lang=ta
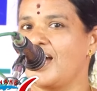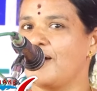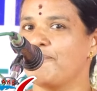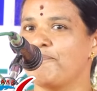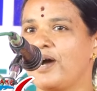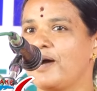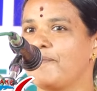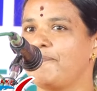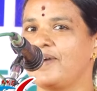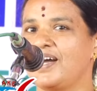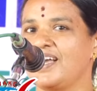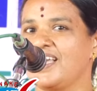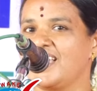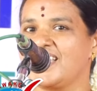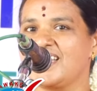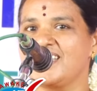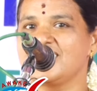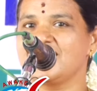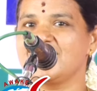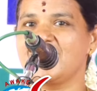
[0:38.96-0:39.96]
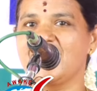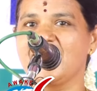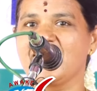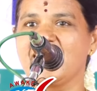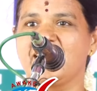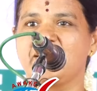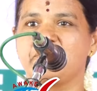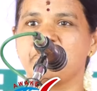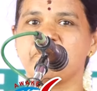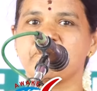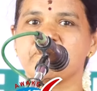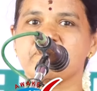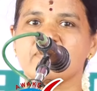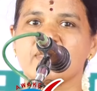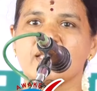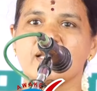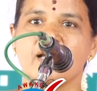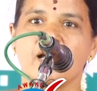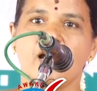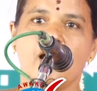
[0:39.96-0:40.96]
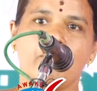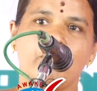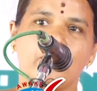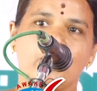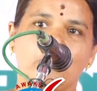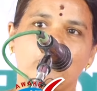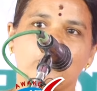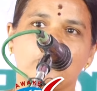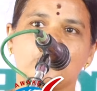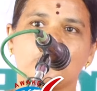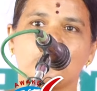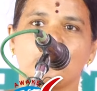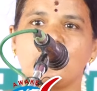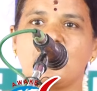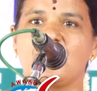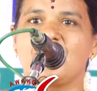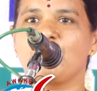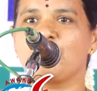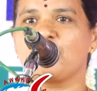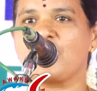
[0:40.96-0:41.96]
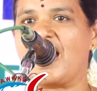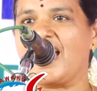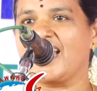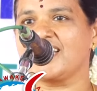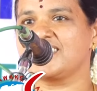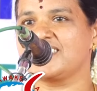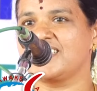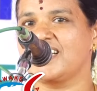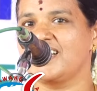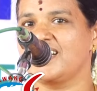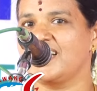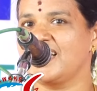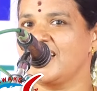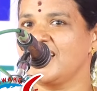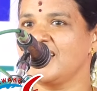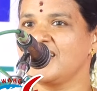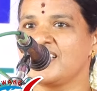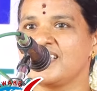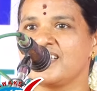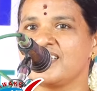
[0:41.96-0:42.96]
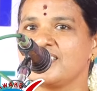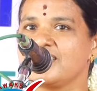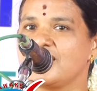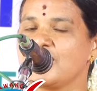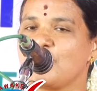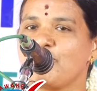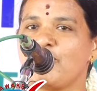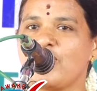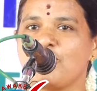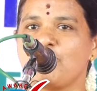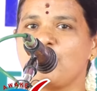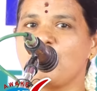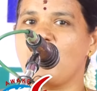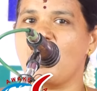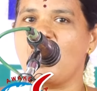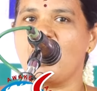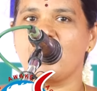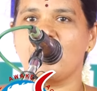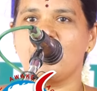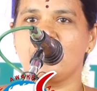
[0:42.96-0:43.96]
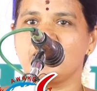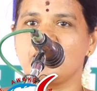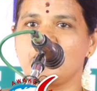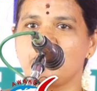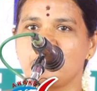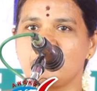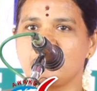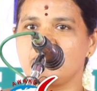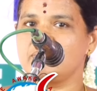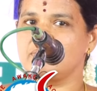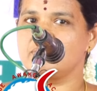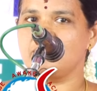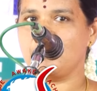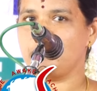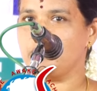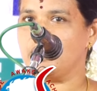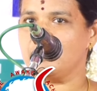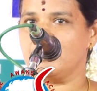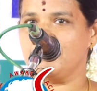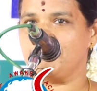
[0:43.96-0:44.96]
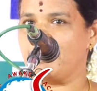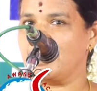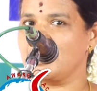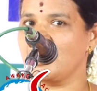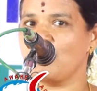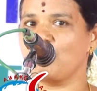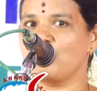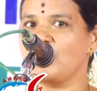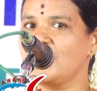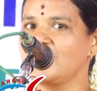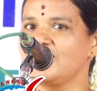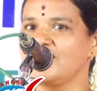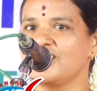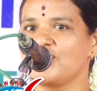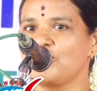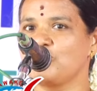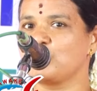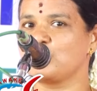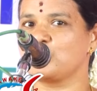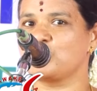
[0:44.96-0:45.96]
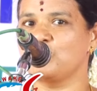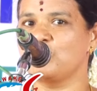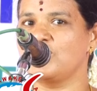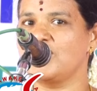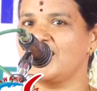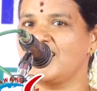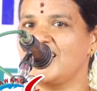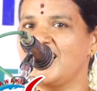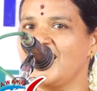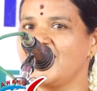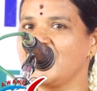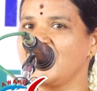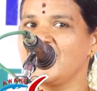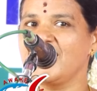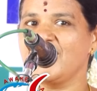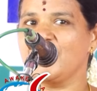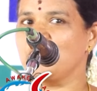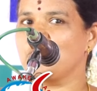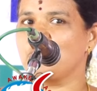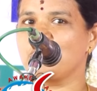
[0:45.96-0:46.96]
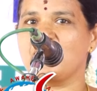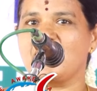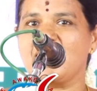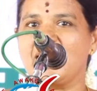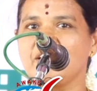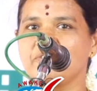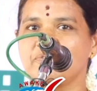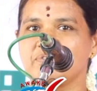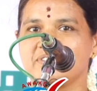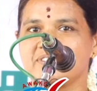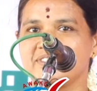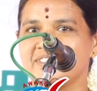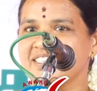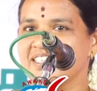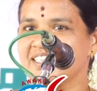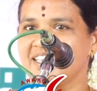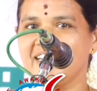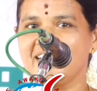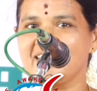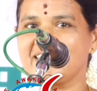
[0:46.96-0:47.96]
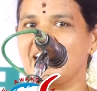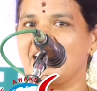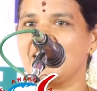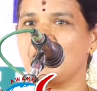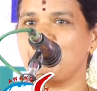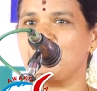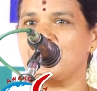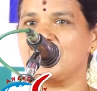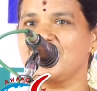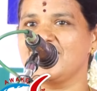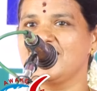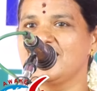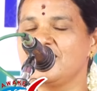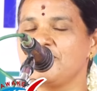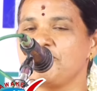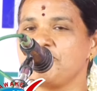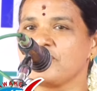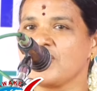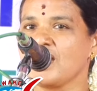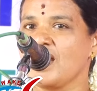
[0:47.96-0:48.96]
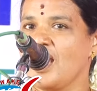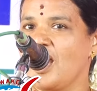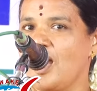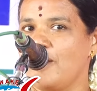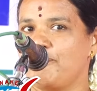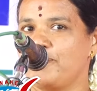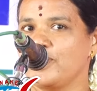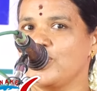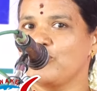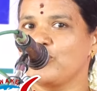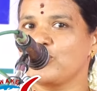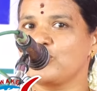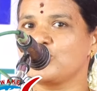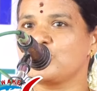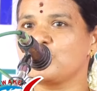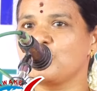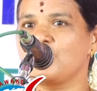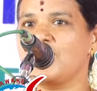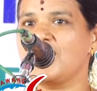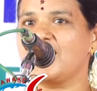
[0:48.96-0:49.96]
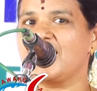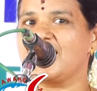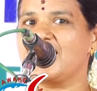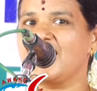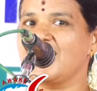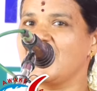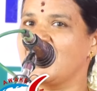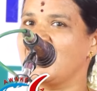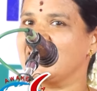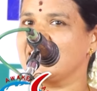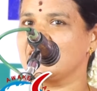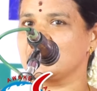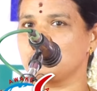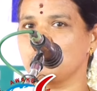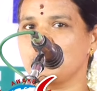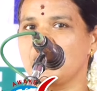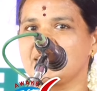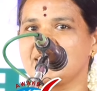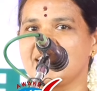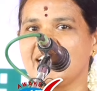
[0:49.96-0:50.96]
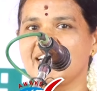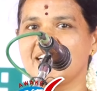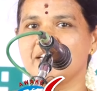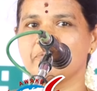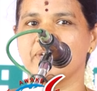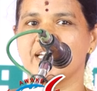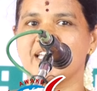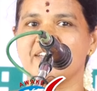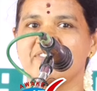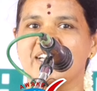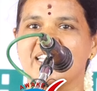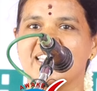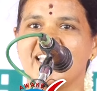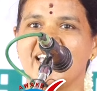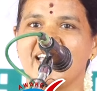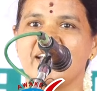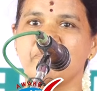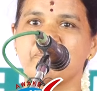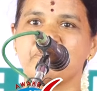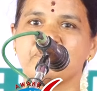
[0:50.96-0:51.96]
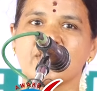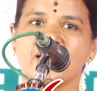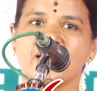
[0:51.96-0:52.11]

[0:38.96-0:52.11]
அம்மா அப்பா இறந்துட்டாங்க அப்புறம் ஒரு சூழலில் ஒரு ஆக்சிடெண்ட்டில் திருமணமும் ஆகாத பண்ணக்கூடாதுங்கிற ஒரு சூழலில் என்னோட லைஃப் தள்ளப்பட்டது அப்படி ஒரு சூழலில் தான் நான் இங்கே சுரேஷ் அகாடமிக்கு வந்தேன்